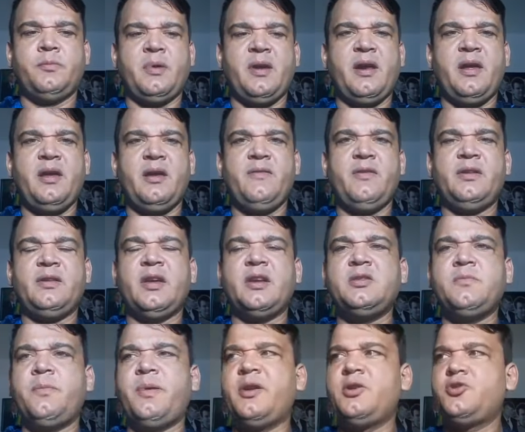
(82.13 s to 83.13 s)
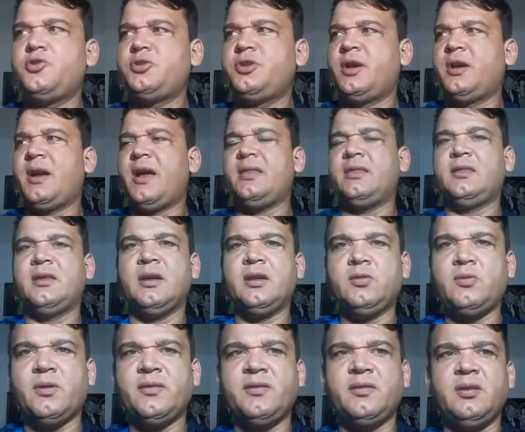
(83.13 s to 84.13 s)
para evitar de prejudicar
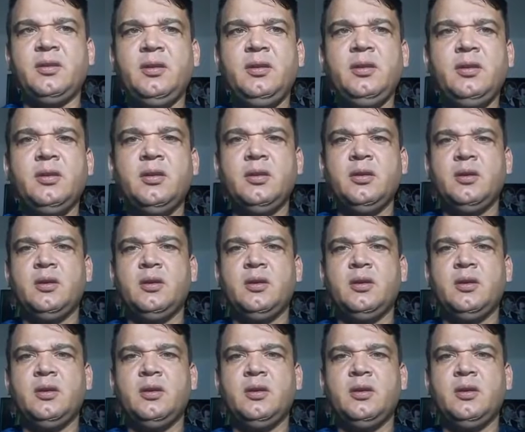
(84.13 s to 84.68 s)
tanto assim